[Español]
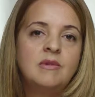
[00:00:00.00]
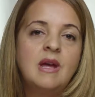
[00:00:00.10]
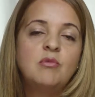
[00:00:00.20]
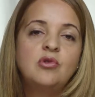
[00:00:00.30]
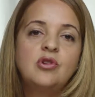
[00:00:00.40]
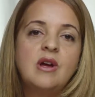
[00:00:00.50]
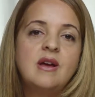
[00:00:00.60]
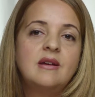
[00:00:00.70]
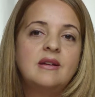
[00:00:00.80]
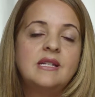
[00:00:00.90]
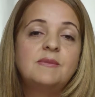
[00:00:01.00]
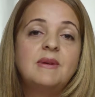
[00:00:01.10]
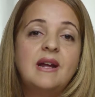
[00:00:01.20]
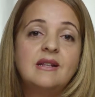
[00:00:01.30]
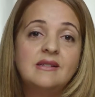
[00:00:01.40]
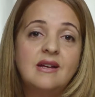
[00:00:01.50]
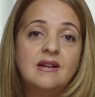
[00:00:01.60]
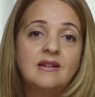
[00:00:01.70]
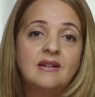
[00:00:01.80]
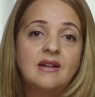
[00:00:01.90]
da mucha esperanza
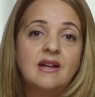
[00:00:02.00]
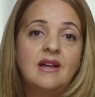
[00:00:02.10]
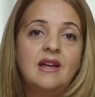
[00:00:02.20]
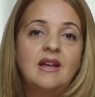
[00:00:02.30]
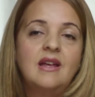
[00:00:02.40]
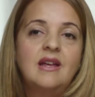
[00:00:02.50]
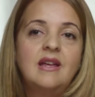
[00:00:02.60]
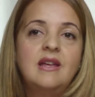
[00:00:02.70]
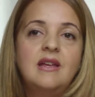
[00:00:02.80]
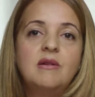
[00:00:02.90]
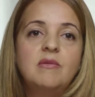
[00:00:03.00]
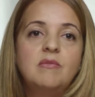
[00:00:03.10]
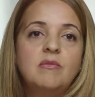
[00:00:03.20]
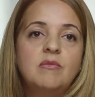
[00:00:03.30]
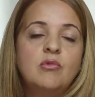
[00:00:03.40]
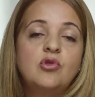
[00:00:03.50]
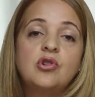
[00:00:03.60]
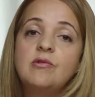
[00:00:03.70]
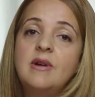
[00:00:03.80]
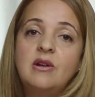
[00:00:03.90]
y
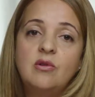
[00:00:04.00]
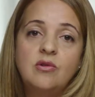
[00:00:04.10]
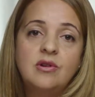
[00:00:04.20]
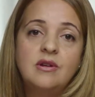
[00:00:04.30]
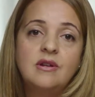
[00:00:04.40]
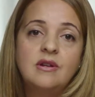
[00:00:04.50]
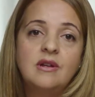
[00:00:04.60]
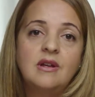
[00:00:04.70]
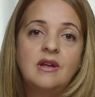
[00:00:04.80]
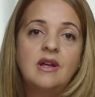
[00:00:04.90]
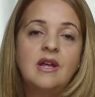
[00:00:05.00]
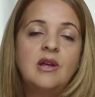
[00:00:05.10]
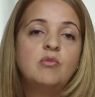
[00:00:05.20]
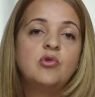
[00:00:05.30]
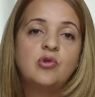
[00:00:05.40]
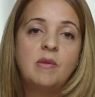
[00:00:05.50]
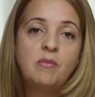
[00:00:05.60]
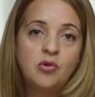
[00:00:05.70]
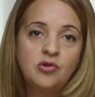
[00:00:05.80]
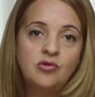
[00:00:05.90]
mucho valor y mucho
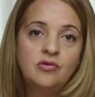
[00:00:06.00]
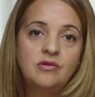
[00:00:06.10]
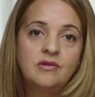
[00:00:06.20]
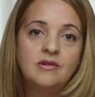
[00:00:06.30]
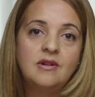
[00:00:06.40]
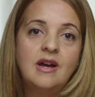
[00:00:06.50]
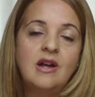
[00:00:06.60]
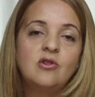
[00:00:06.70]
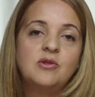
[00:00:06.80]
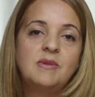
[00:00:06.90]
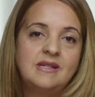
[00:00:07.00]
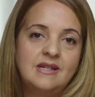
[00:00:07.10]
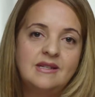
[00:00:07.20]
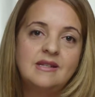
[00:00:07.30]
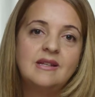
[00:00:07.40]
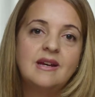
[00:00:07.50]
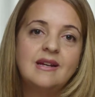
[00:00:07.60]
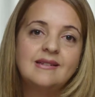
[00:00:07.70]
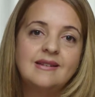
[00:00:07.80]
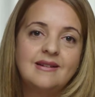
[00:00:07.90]
apoyo a los pacientes de
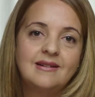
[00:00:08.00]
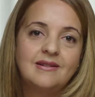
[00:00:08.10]
cáncer.